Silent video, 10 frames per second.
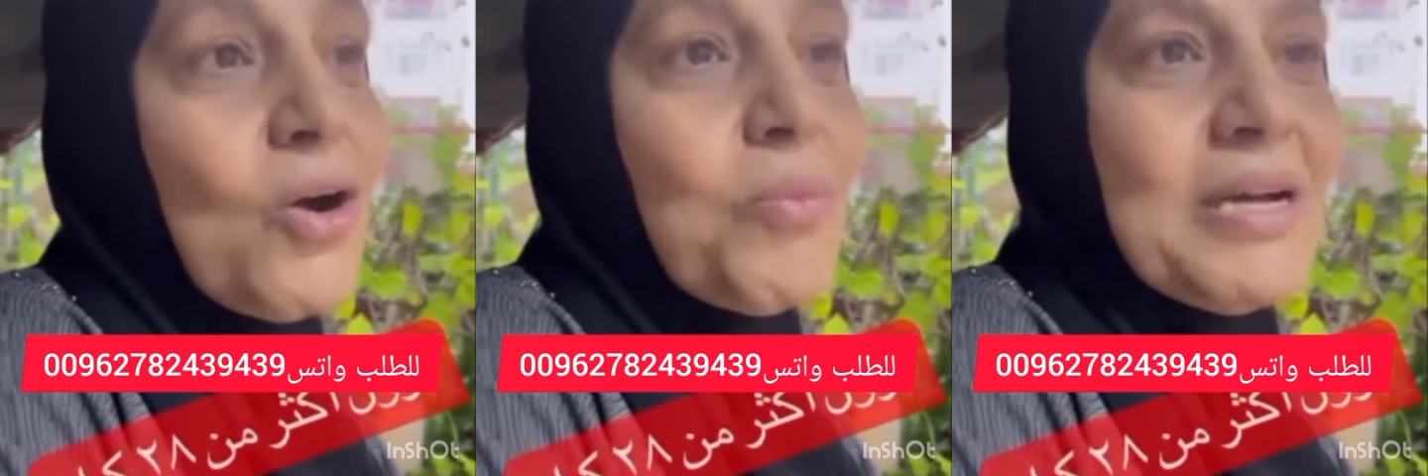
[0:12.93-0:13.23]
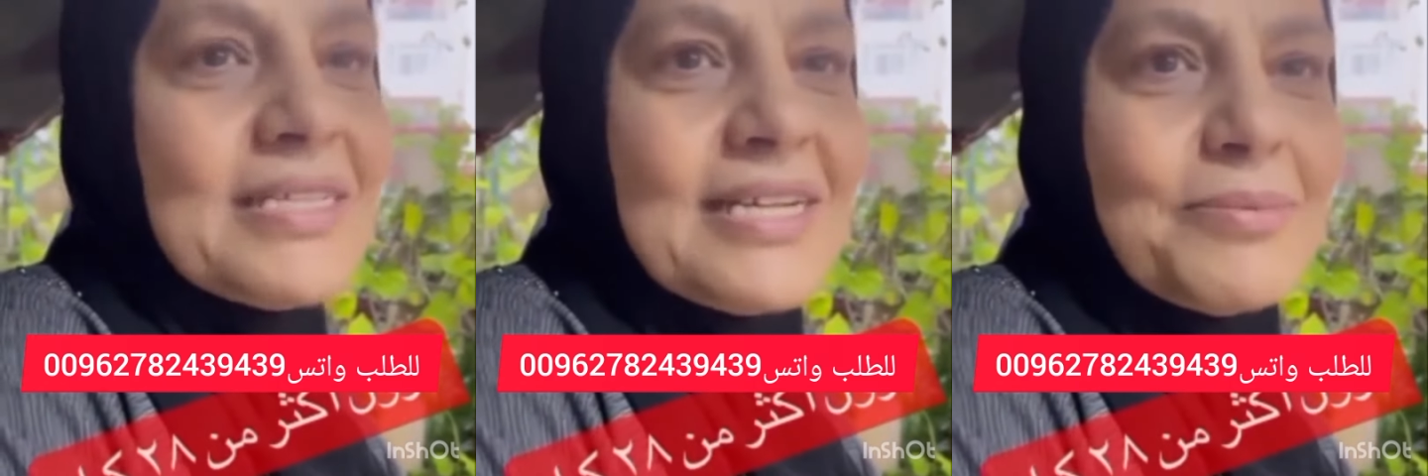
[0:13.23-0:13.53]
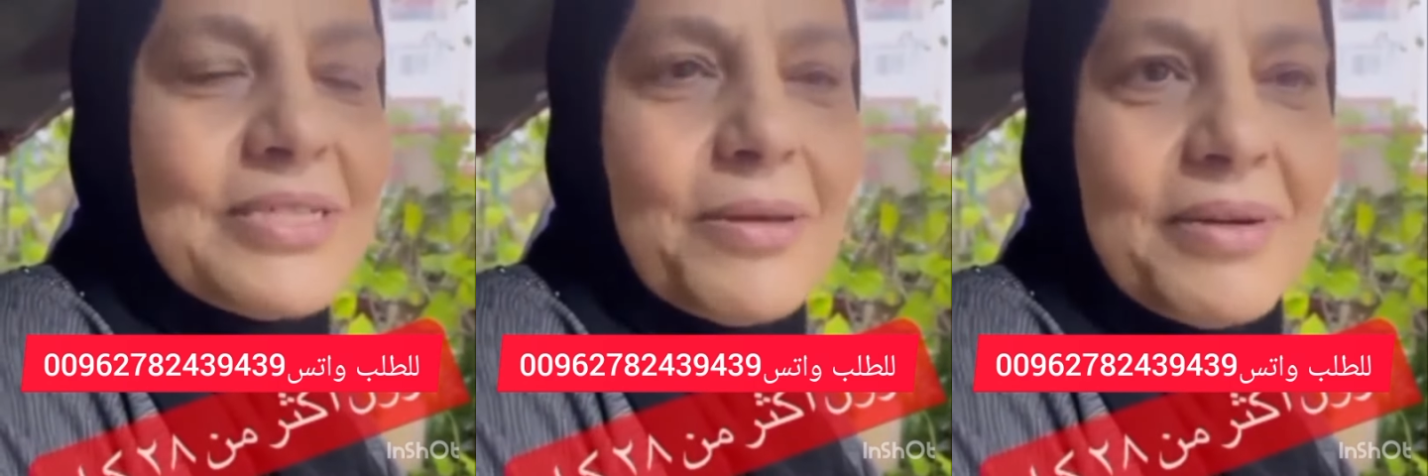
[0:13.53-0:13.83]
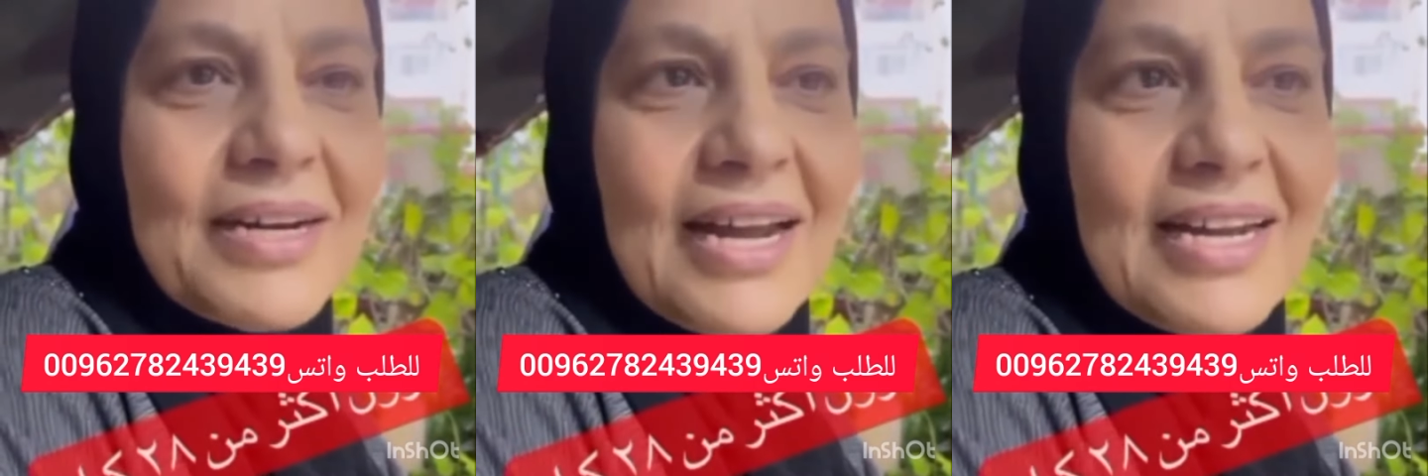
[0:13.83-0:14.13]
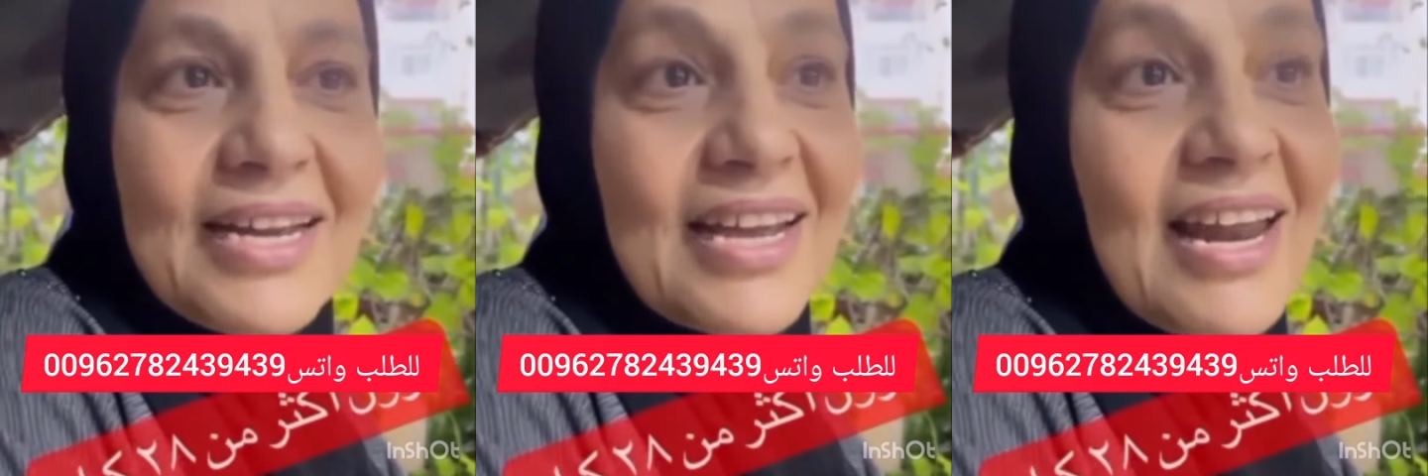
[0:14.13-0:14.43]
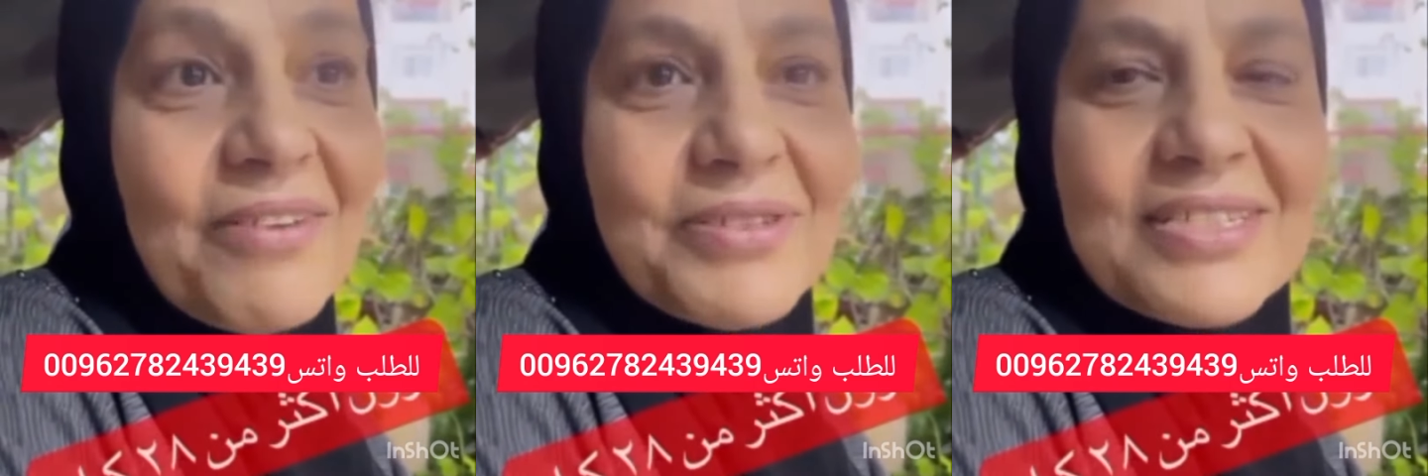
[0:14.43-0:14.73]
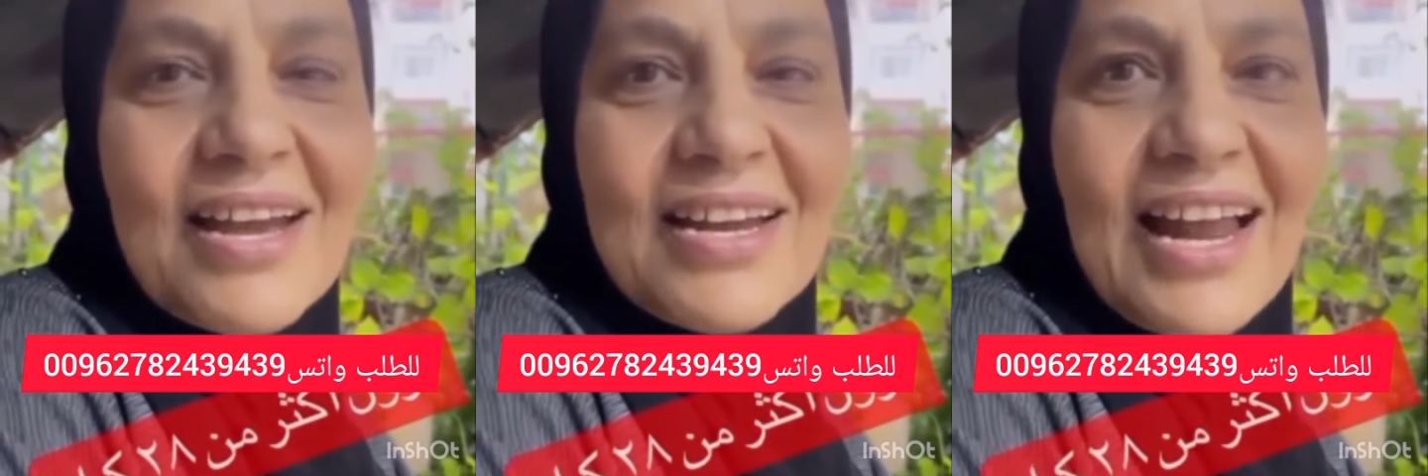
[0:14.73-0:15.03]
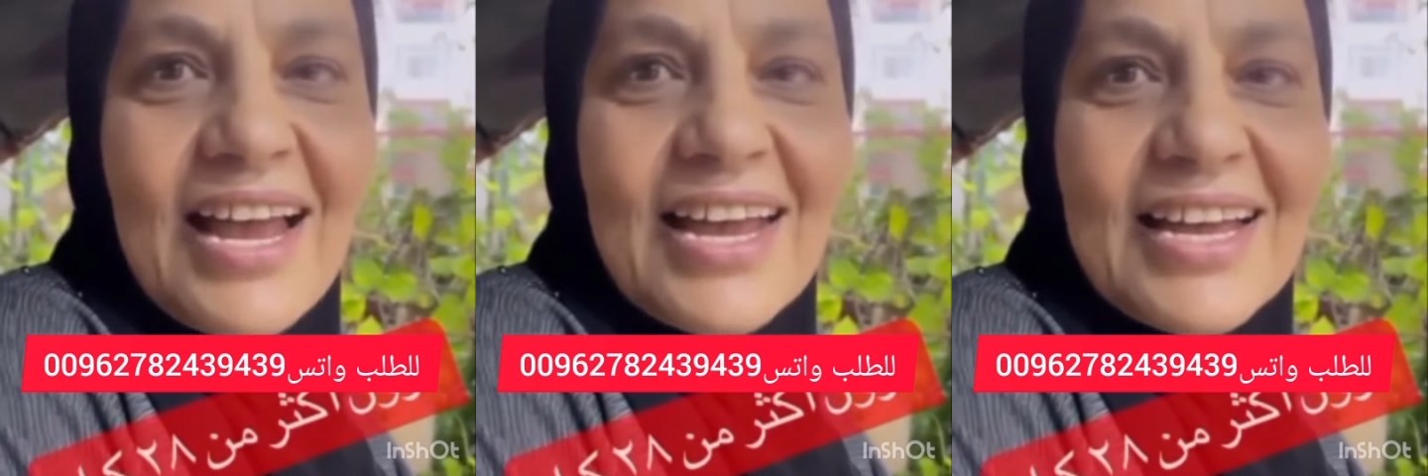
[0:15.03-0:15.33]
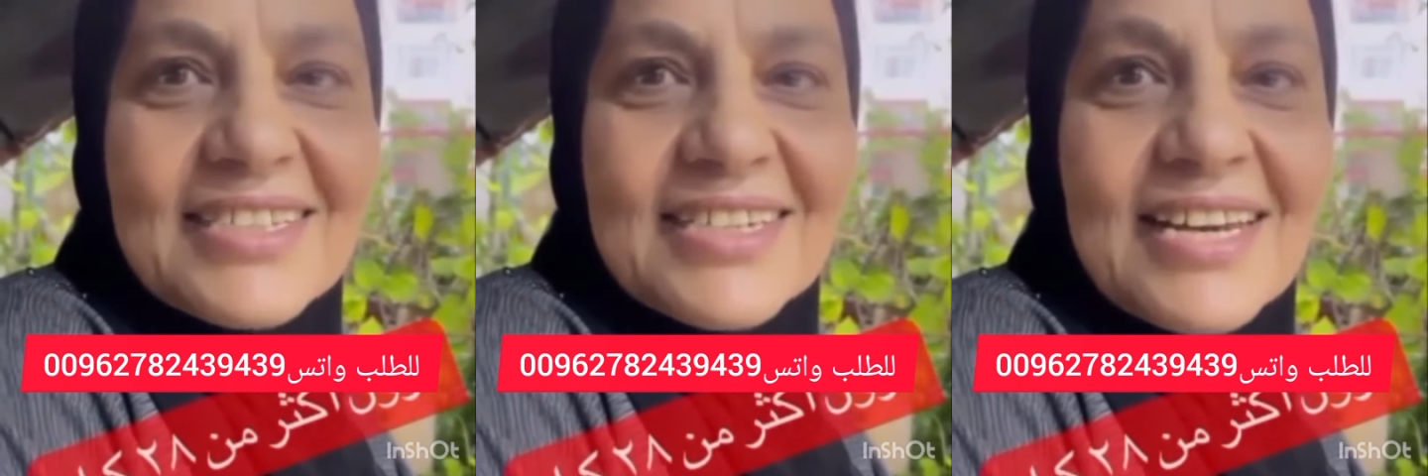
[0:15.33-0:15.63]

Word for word: وما زلت مستمره عليه كلايف ستايل لحياتي